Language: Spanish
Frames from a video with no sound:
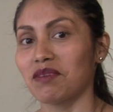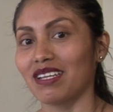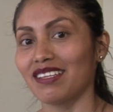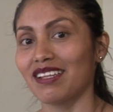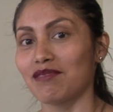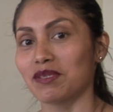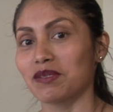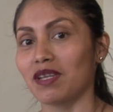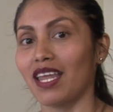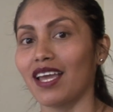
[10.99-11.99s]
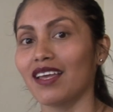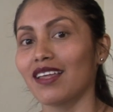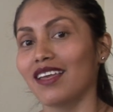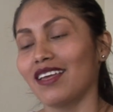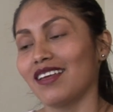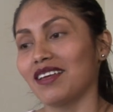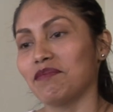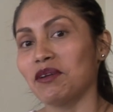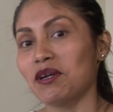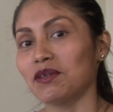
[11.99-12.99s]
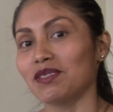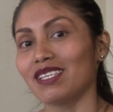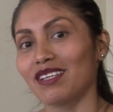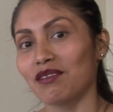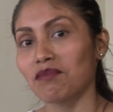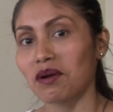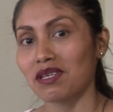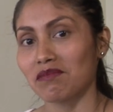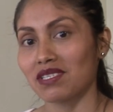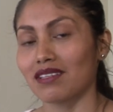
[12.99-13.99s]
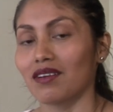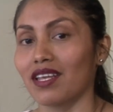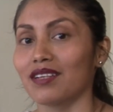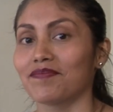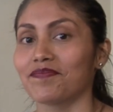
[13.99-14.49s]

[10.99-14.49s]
parte de la Amazonía. Voy a contarte un poco de mi historia.